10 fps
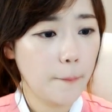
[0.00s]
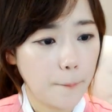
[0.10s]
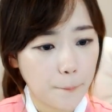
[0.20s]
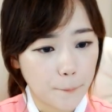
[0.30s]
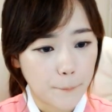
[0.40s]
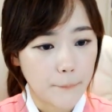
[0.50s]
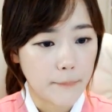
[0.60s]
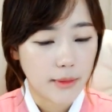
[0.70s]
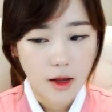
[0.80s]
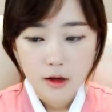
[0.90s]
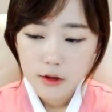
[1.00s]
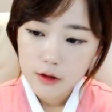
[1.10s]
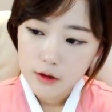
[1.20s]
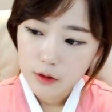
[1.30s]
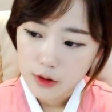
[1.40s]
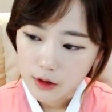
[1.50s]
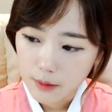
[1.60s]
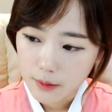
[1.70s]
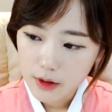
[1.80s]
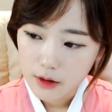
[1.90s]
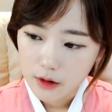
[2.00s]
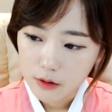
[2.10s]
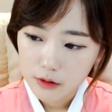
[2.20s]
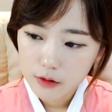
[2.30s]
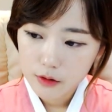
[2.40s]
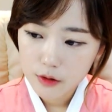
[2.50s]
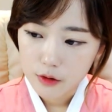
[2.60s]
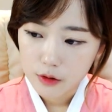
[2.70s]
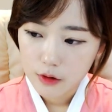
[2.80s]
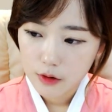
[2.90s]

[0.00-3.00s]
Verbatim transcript: 음 이거 잠깐만 내가 이거 틀고